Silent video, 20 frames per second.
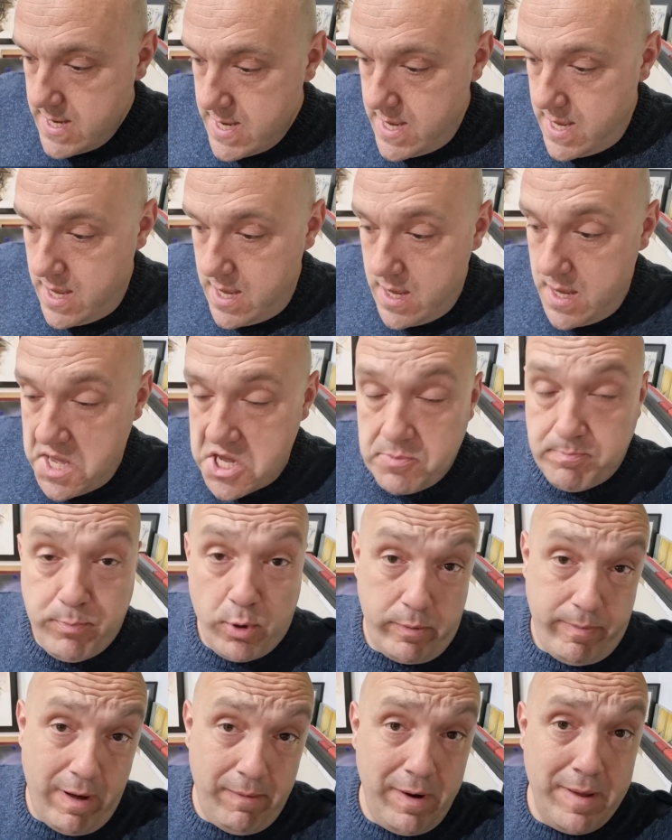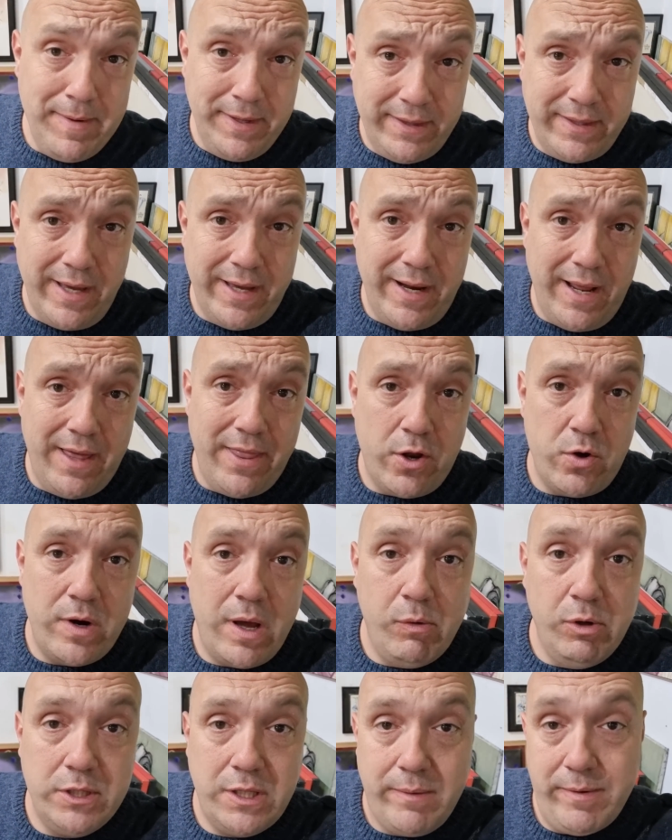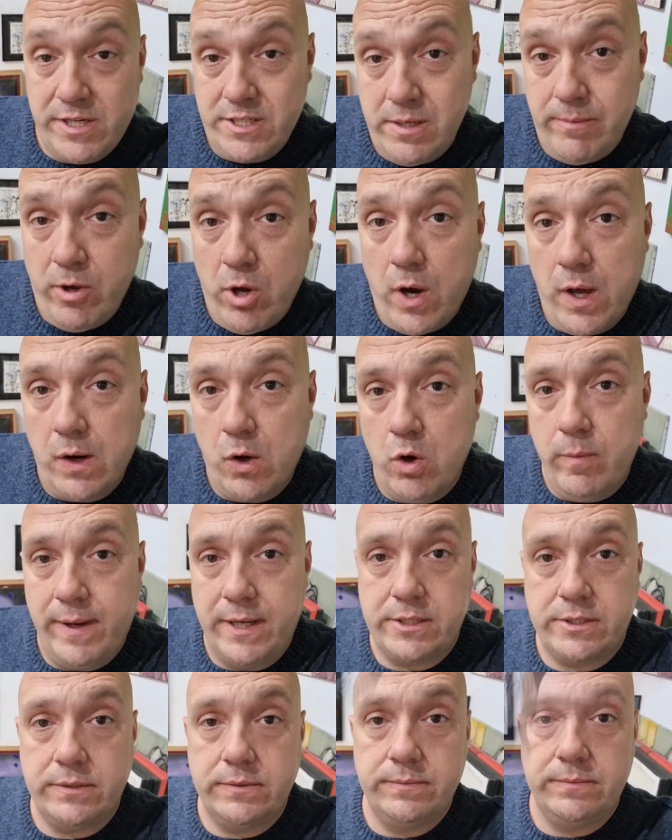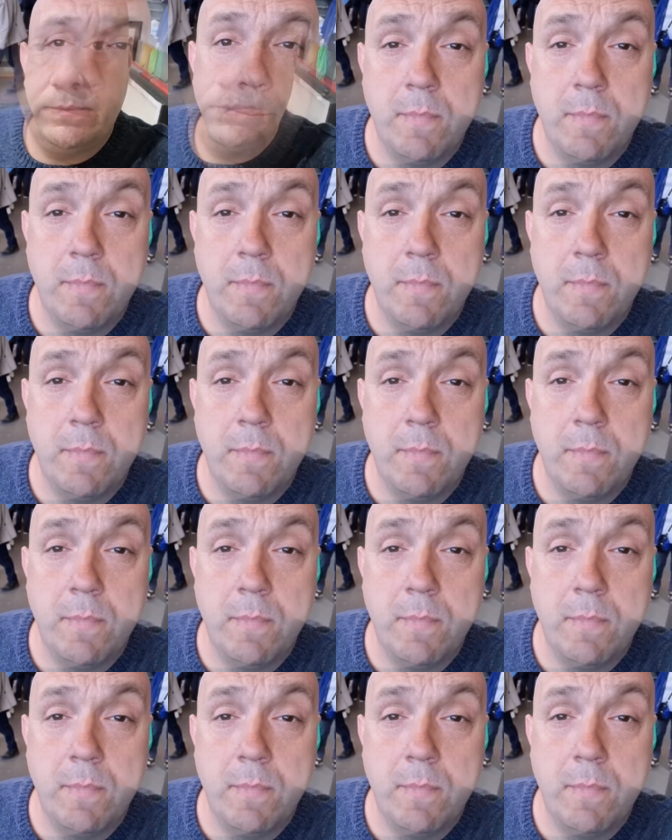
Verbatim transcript: y probablemente iré a dar una vuelta a ver si veo algo más.